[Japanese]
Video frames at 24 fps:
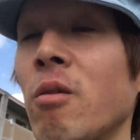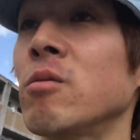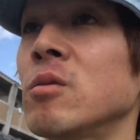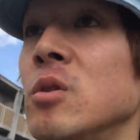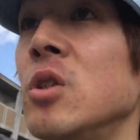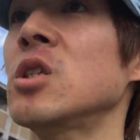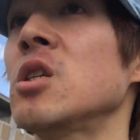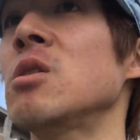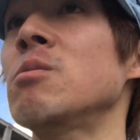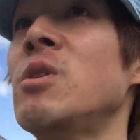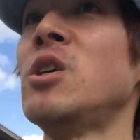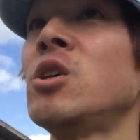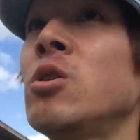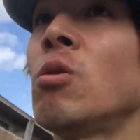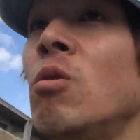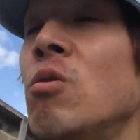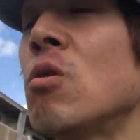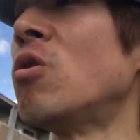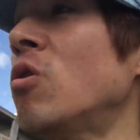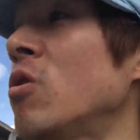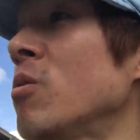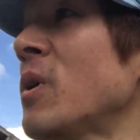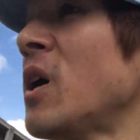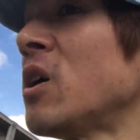自民党
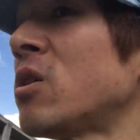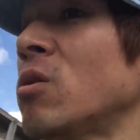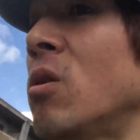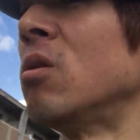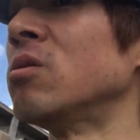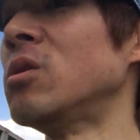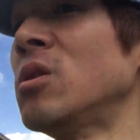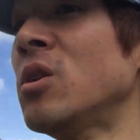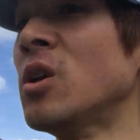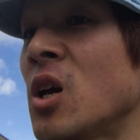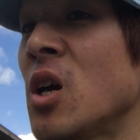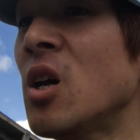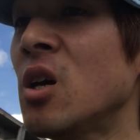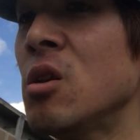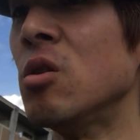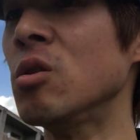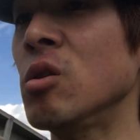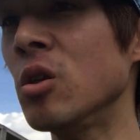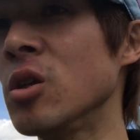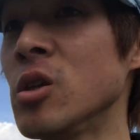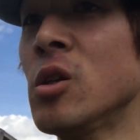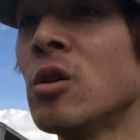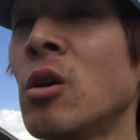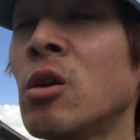公明党
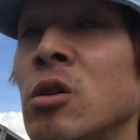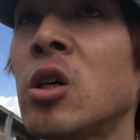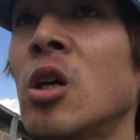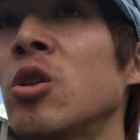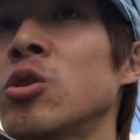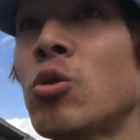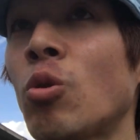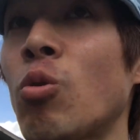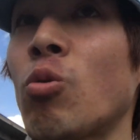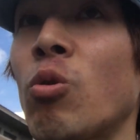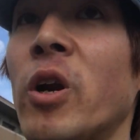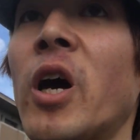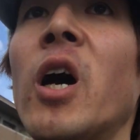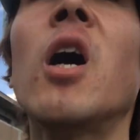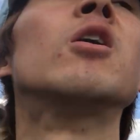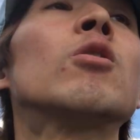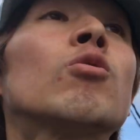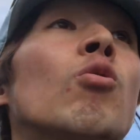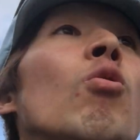逃がさんぞこれ